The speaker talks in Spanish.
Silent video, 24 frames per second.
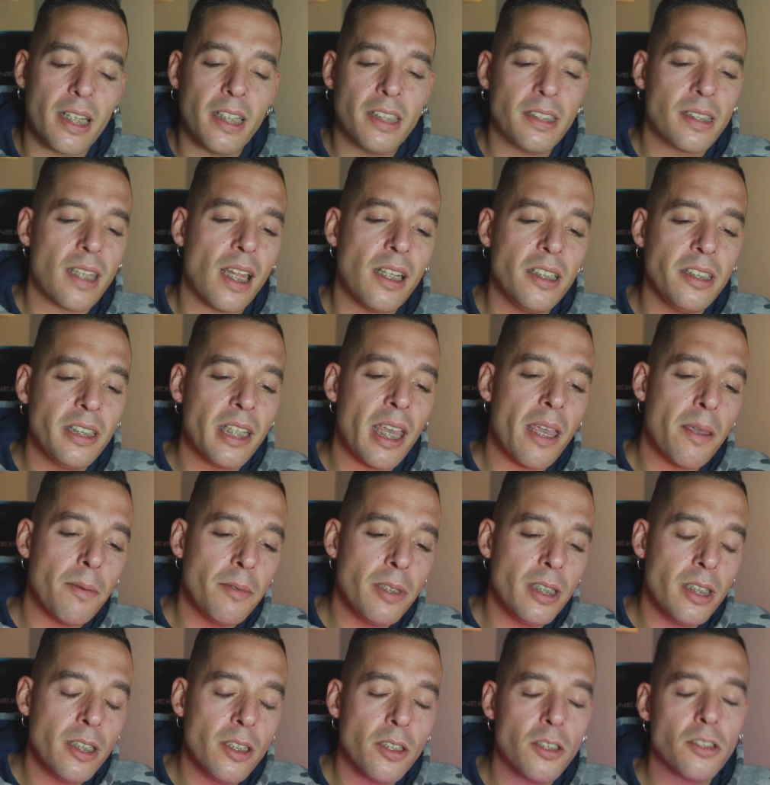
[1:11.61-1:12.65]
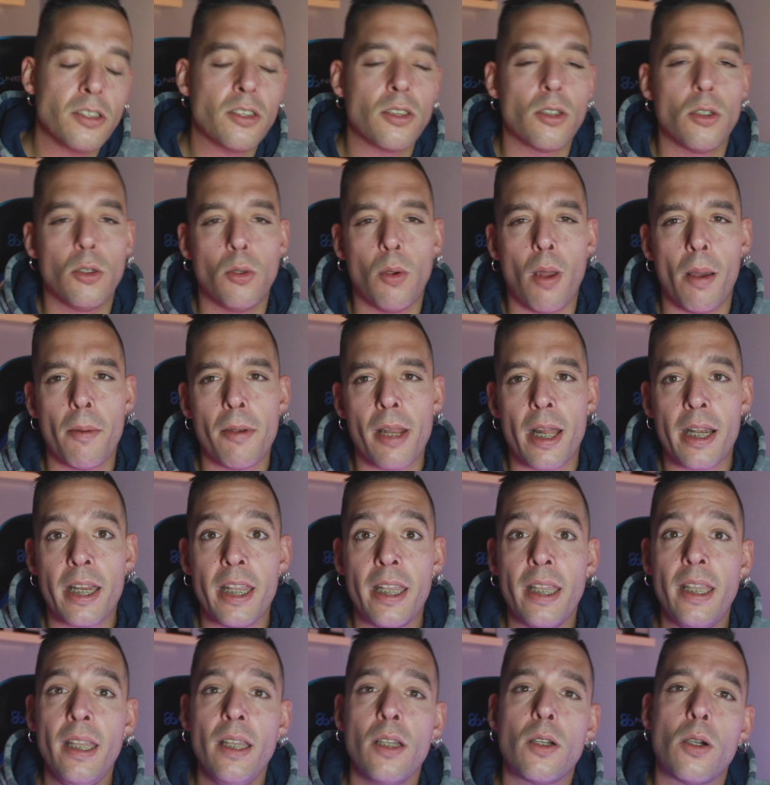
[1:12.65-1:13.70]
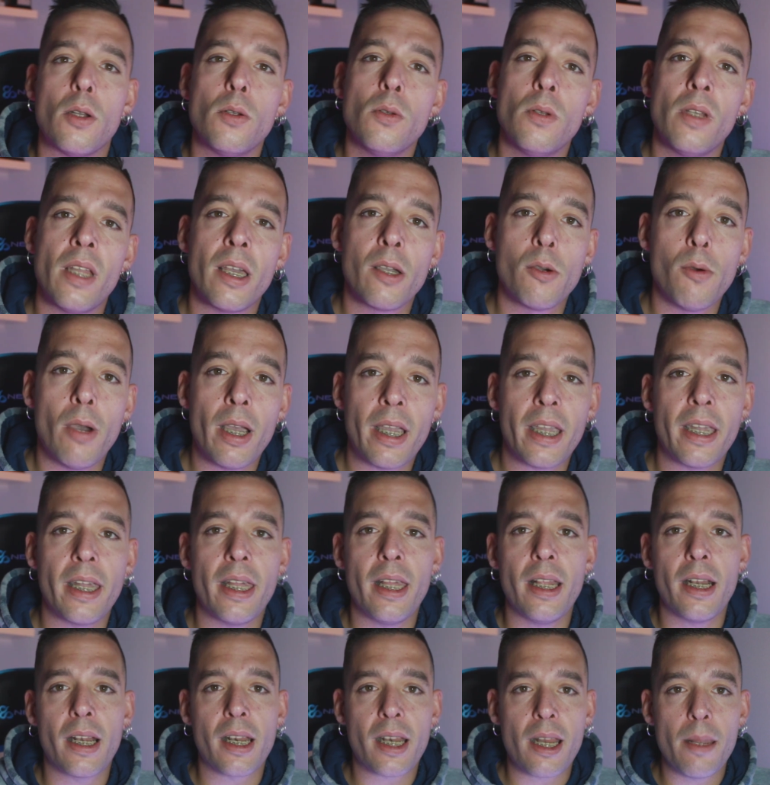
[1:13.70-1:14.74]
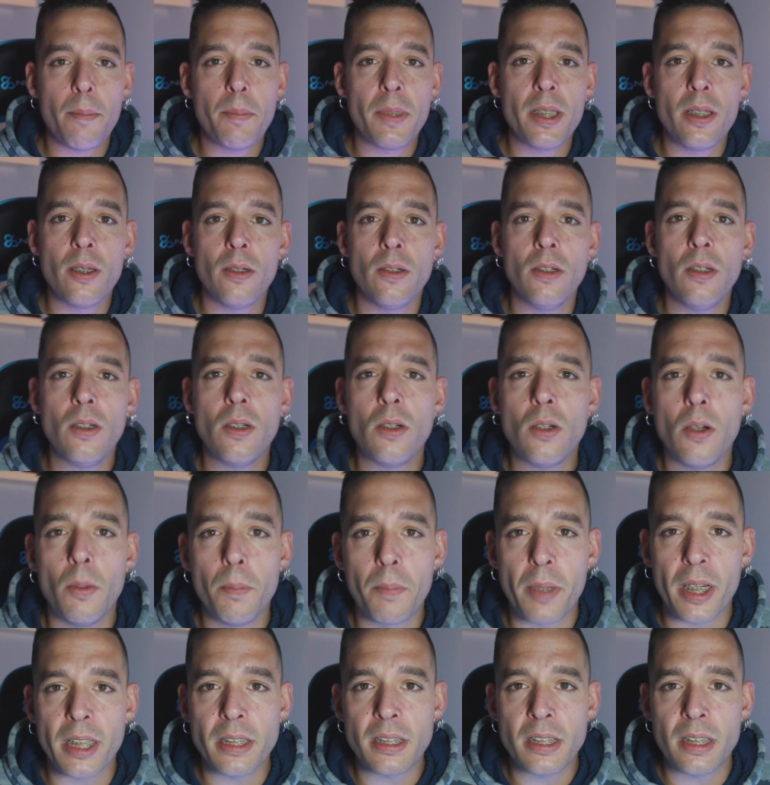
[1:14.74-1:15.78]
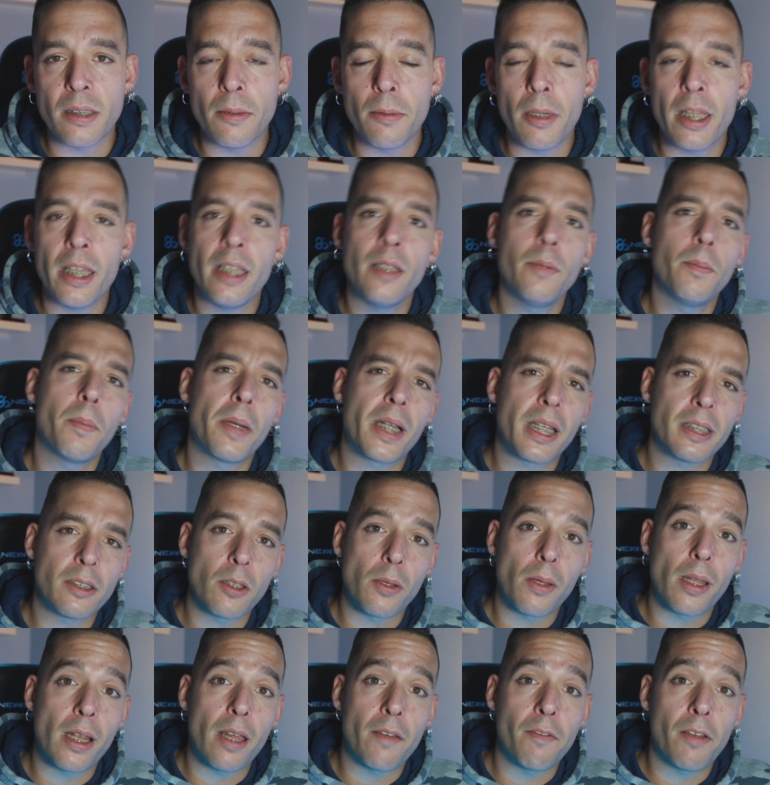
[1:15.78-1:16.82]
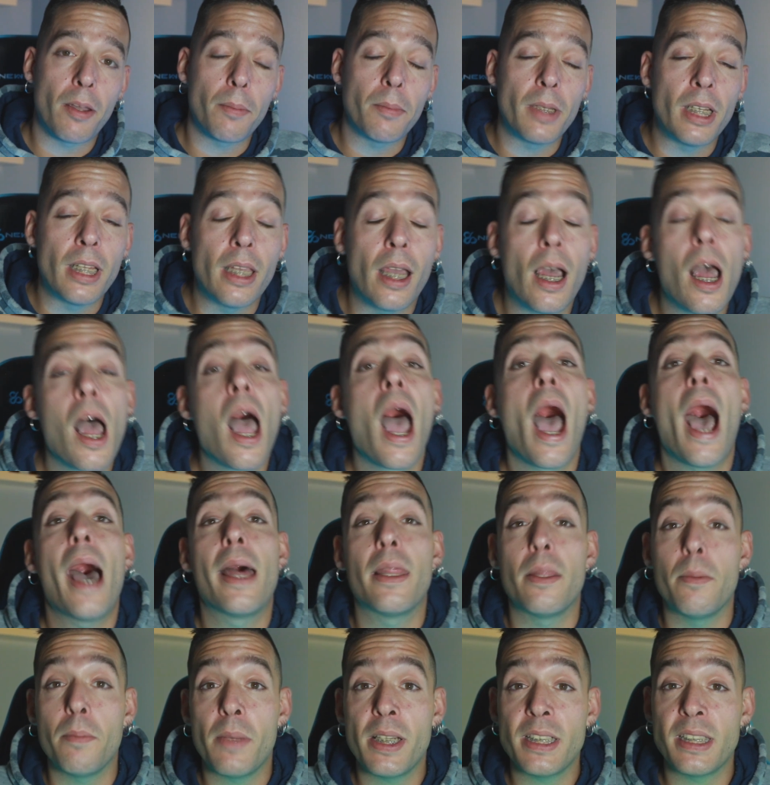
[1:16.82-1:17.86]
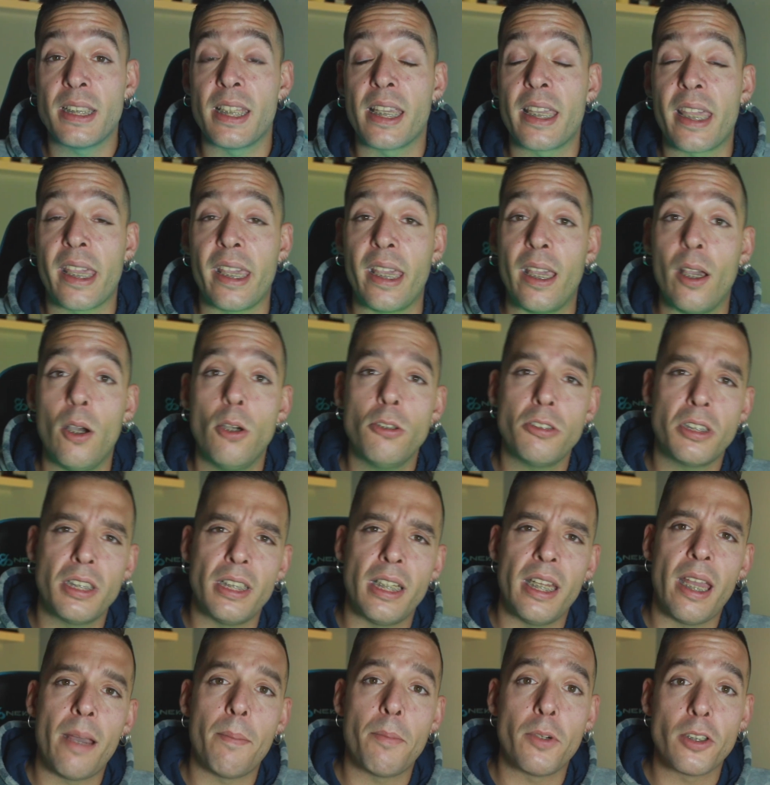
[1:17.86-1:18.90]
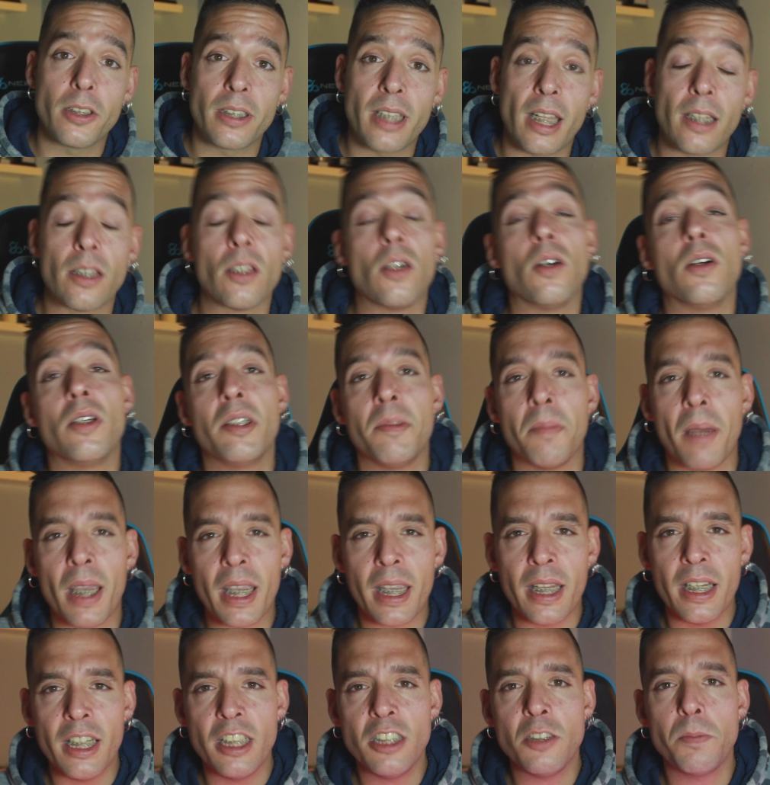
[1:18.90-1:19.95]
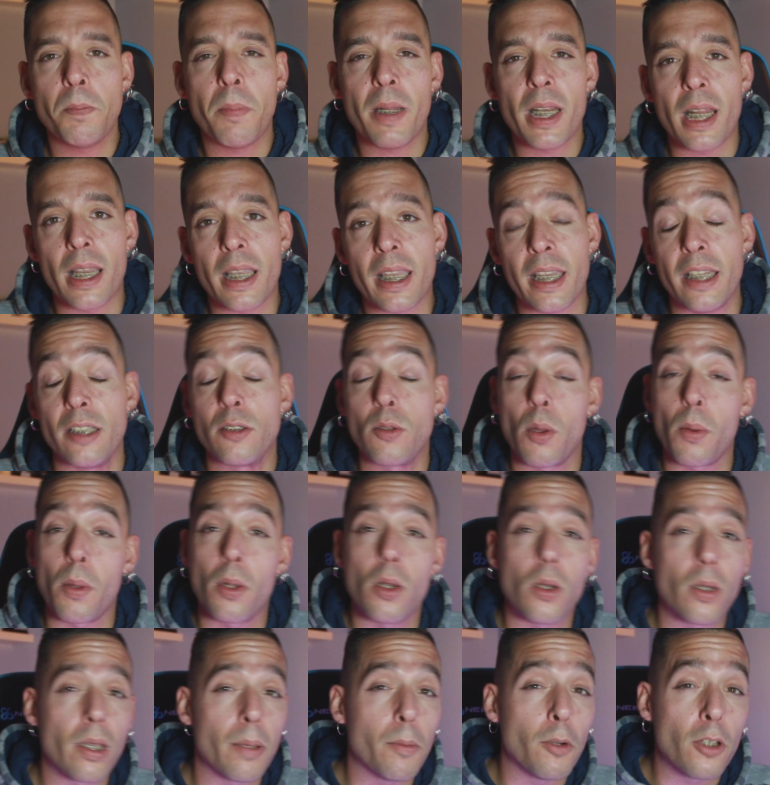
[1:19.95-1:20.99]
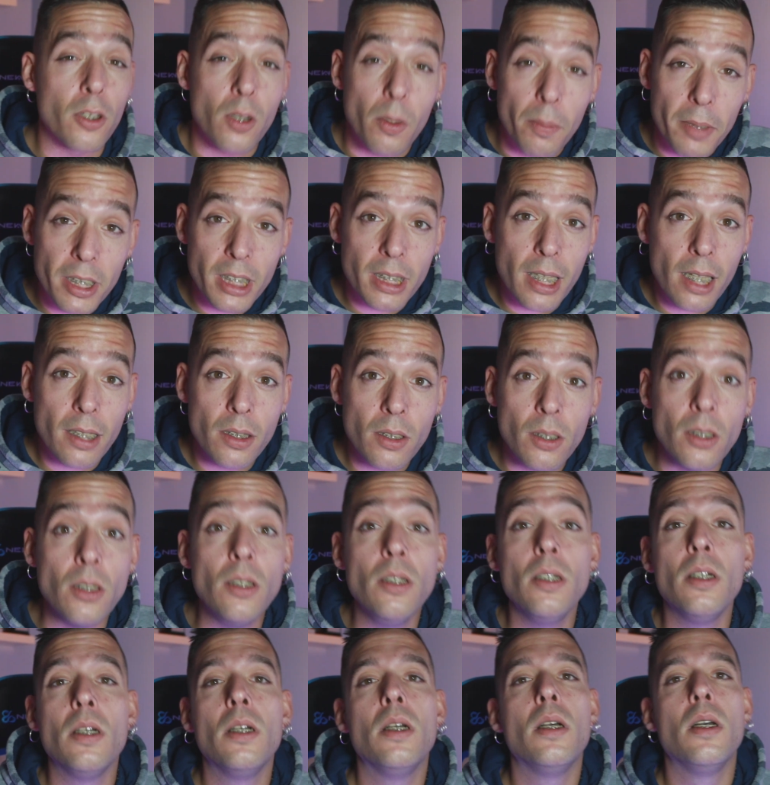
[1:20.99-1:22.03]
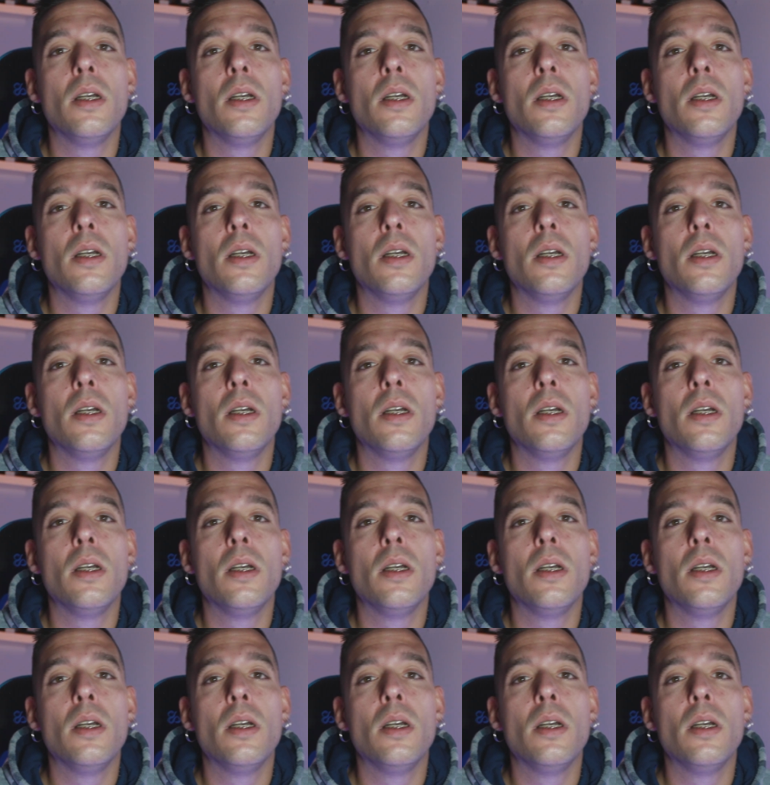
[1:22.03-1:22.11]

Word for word: que en esta línea de vídeos lo hablaré con un lenguaje rápido, comprensible y para toda la familia. Además de que os iré aportando imágenes para que todo lo que voy comentando